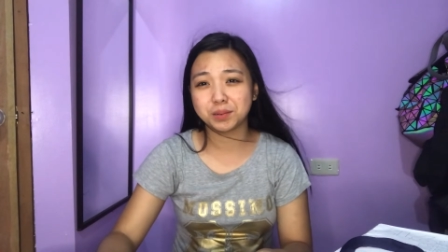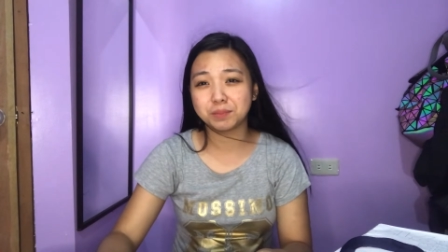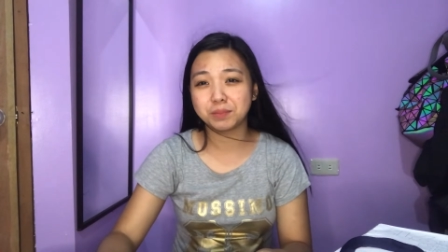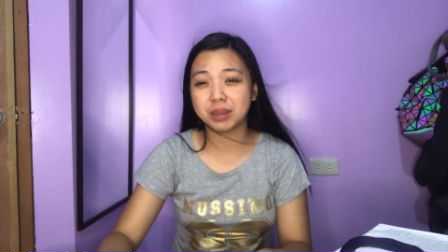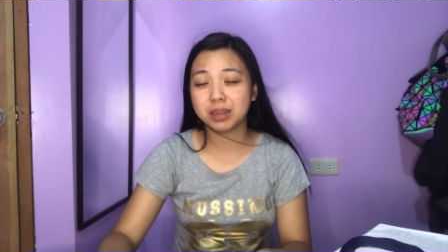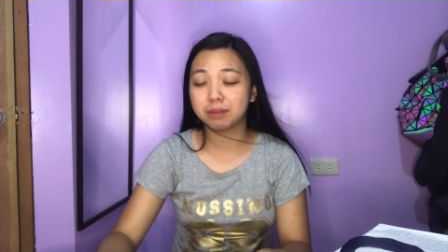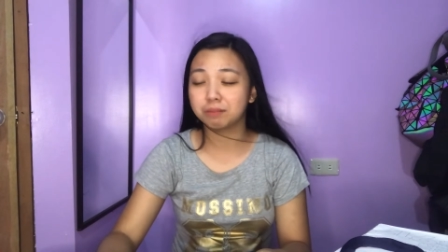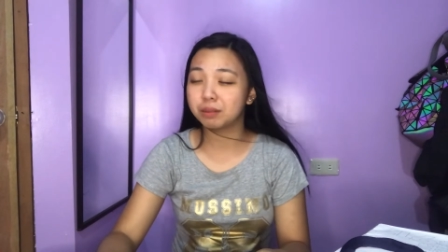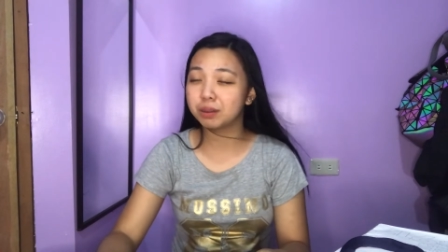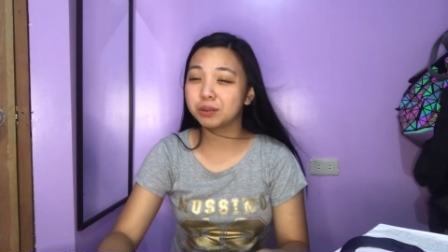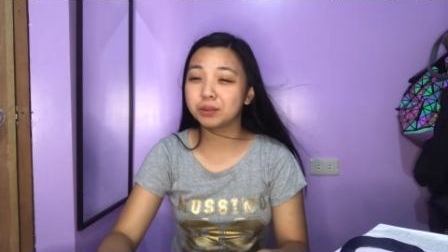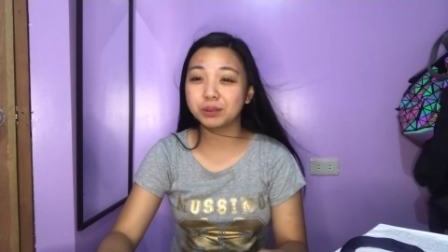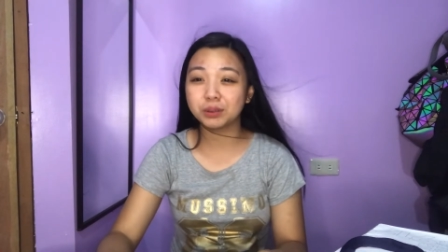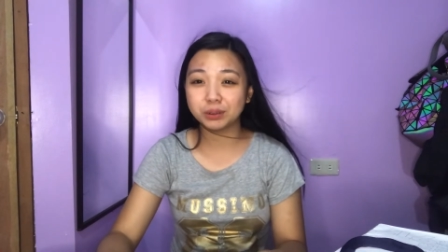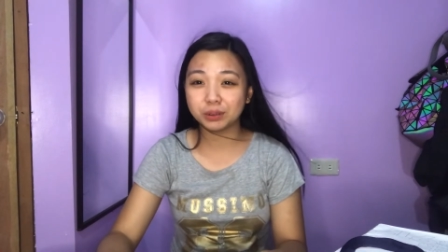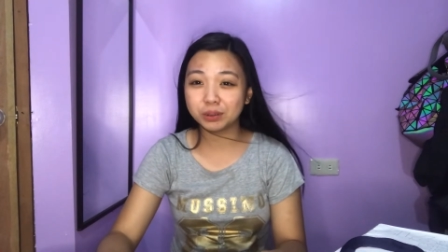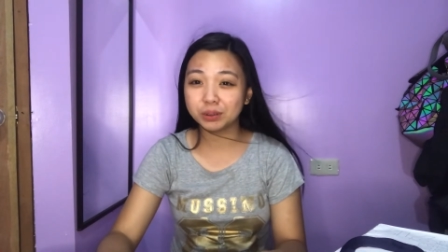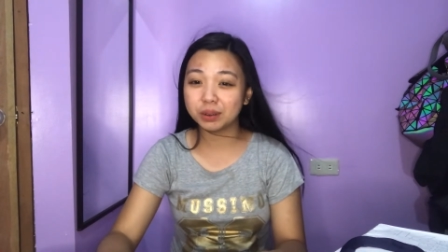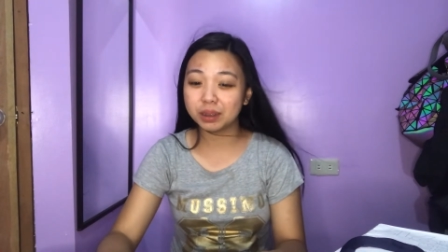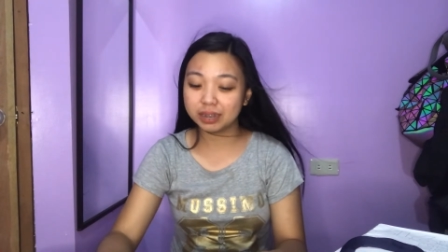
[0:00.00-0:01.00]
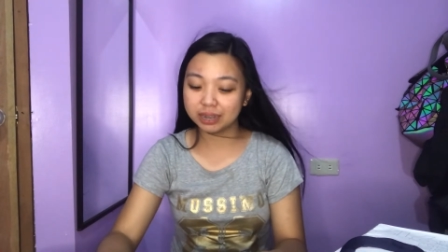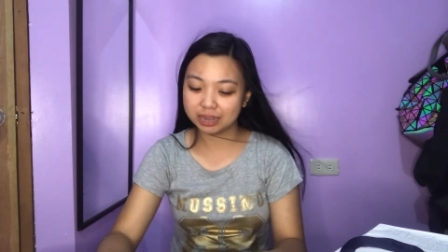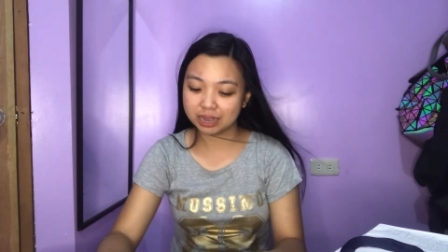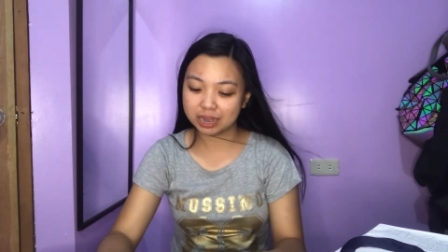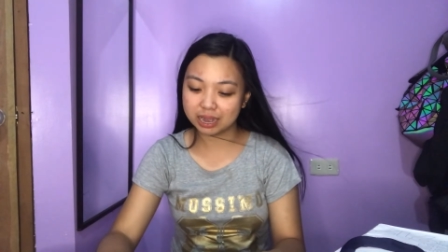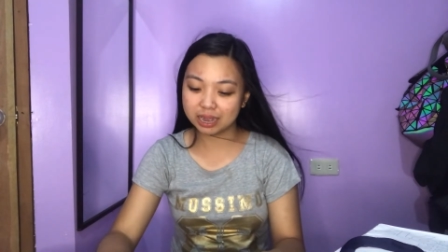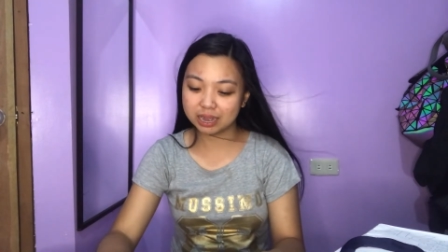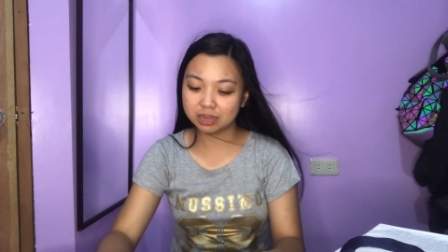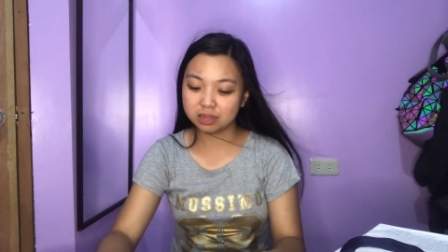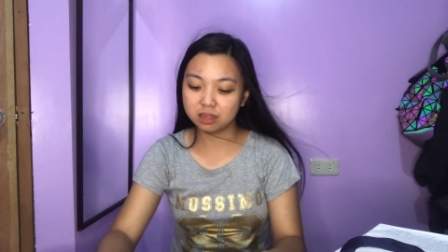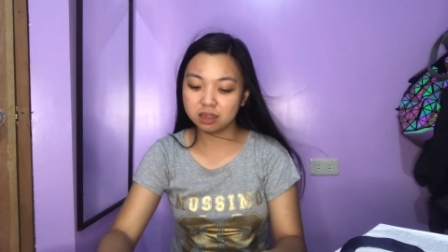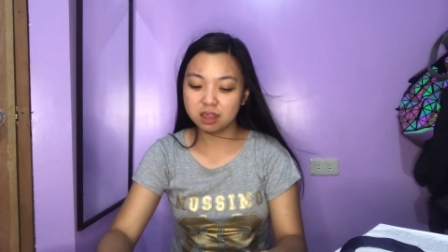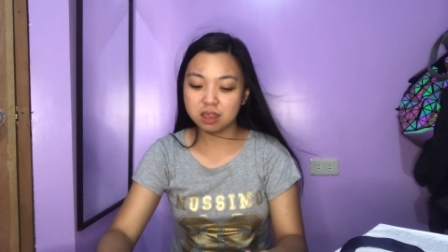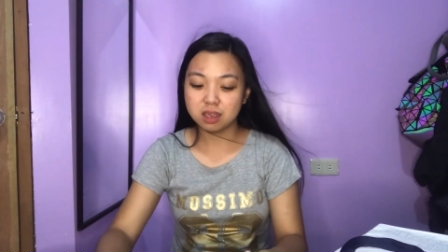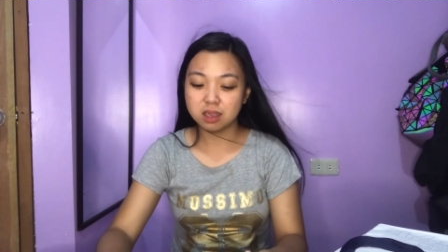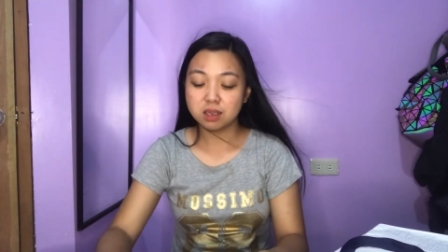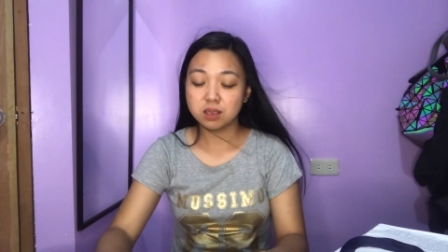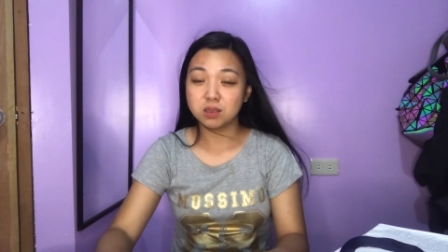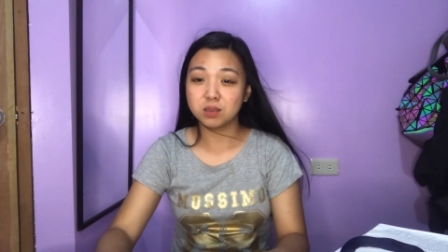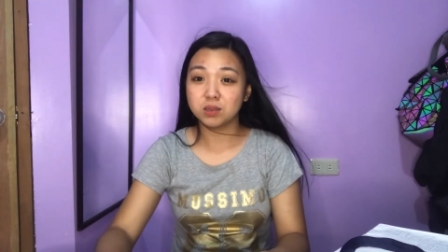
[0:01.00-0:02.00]
Baka mahuli ko agad.
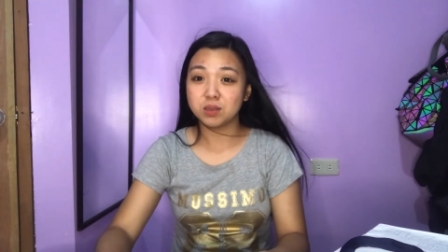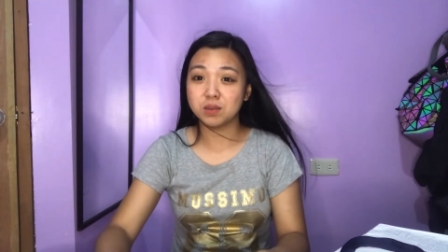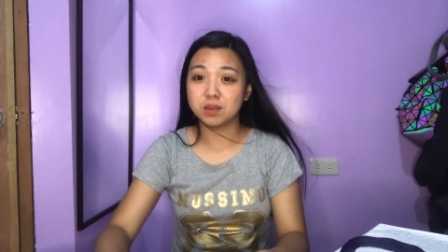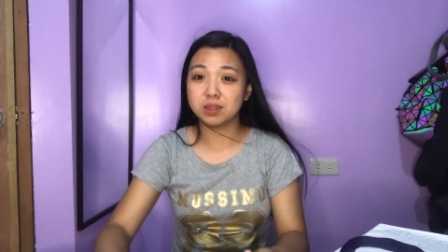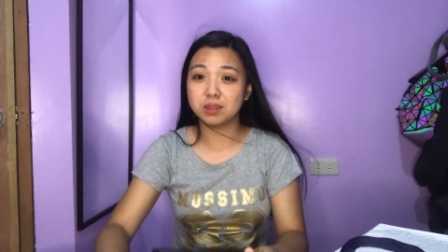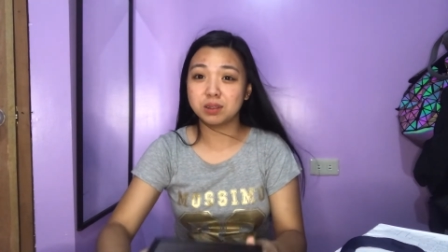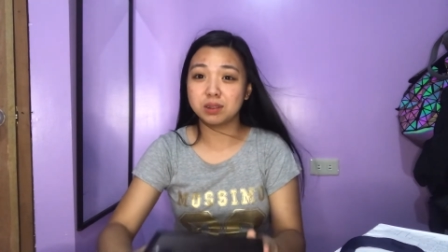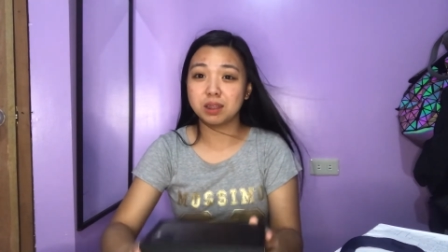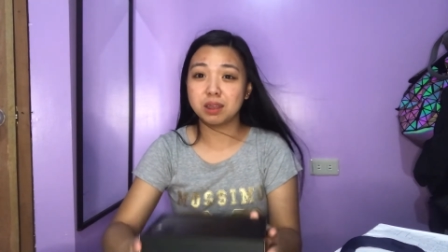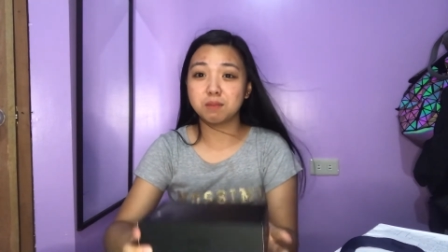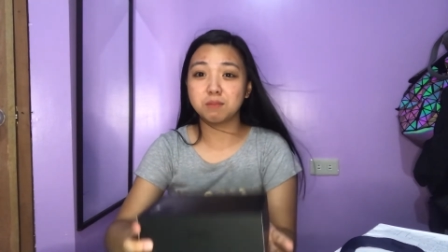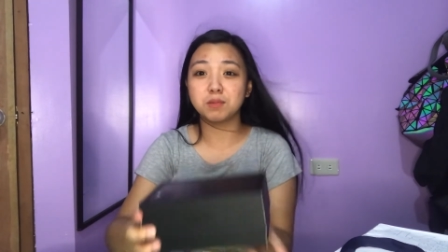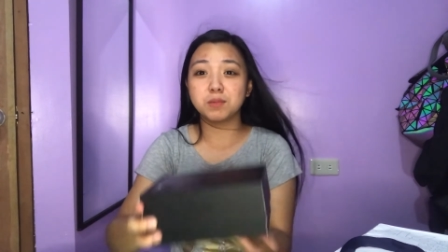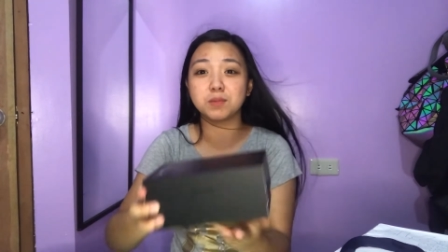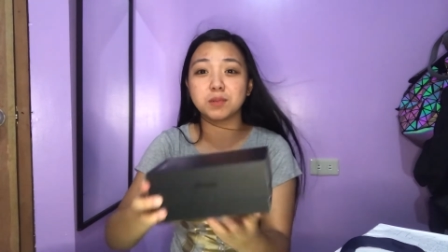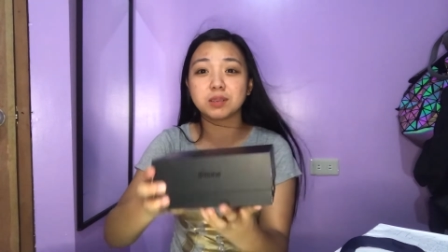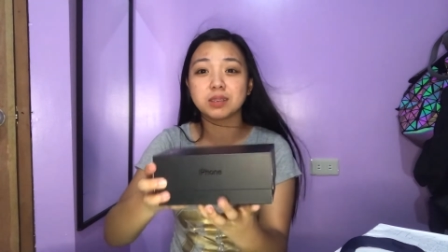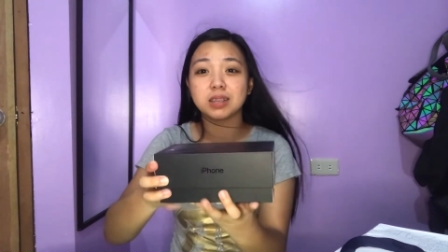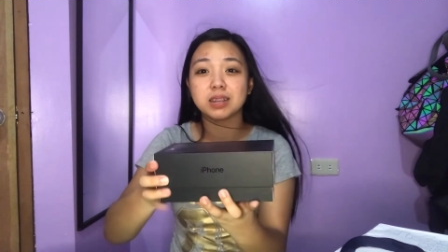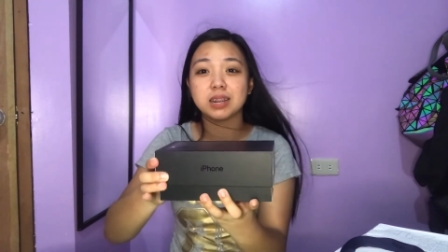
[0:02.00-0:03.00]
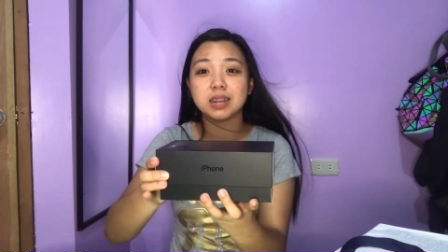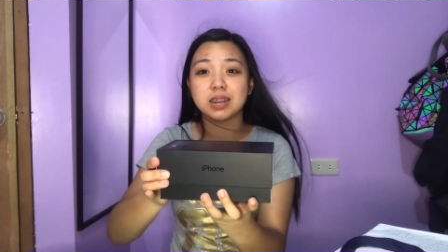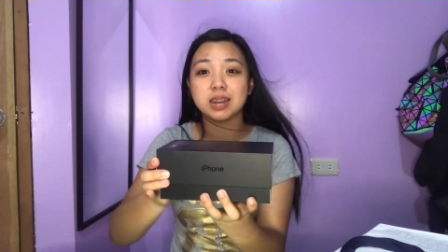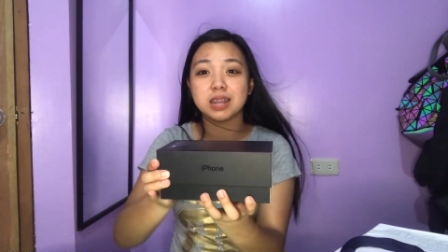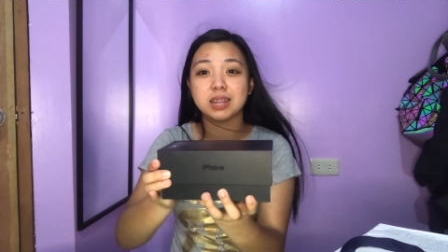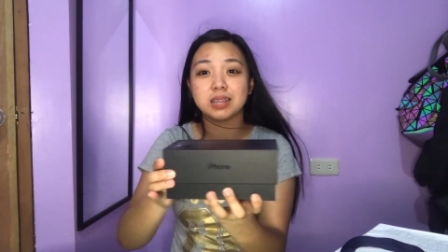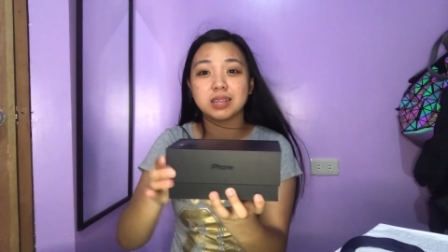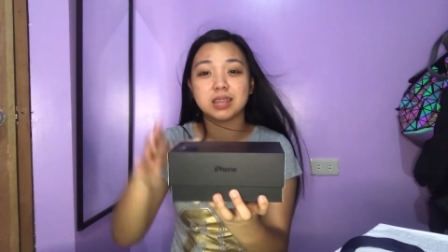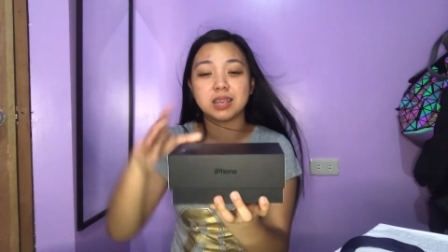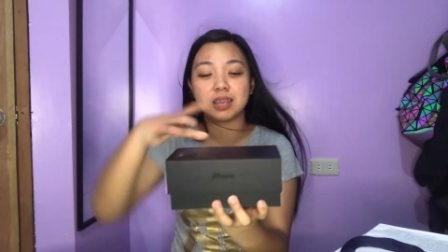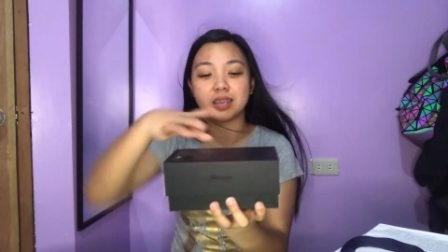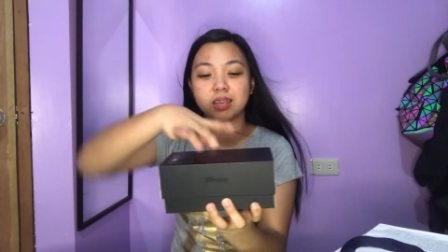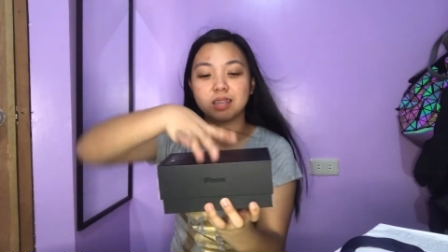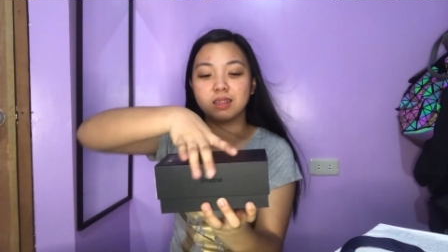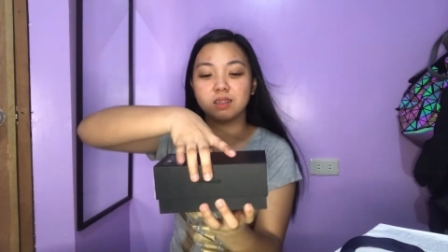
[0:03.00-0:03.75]
So, ito na. Bubuksan na natin.